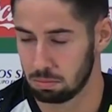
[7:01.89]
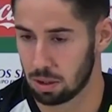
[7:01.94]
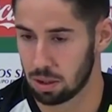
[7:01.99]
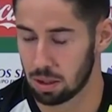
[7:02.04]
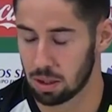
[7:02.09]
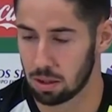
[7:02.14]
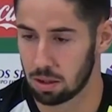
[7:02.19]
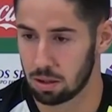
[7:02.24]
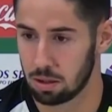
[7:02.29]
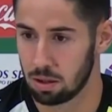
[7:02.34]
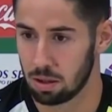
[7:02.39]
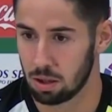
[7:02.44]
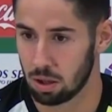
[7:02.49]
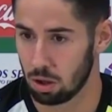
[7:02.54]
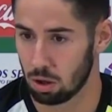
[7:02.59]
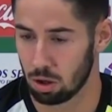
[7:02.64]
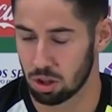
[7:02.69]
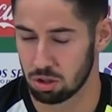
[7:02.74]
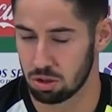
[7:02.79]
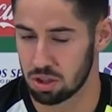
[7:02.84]
eh,
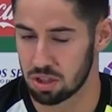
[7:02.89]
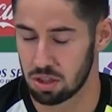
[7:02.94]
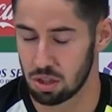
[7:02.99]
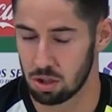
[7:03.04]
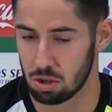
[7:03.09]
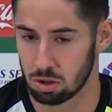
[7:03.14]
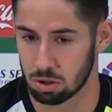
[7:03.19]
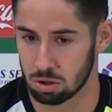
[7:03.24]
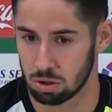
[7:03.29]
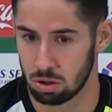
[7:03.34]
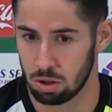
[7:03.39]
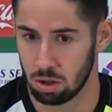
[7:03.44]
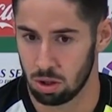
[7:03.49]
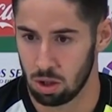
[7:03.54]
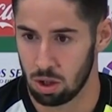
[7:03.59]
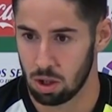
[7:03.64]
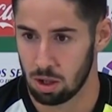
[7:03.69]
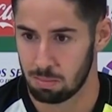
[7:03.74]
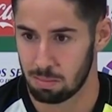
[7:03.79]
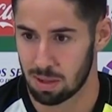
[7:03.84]
creo que son estilos
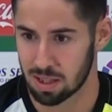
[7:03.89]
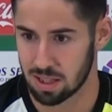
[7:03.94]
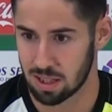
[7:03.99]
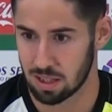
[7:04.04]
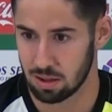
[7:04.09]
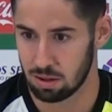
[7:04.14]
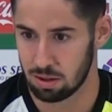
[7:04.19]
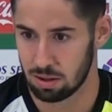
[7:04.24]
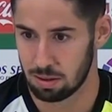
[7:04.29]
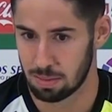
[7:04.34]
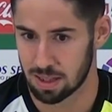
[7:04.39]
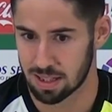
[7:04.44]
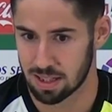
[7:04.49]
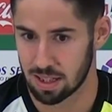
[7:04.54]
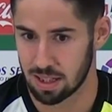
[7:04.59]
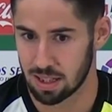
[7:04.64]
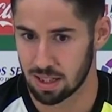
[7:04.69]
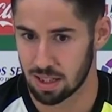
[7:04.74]
bastante, bastante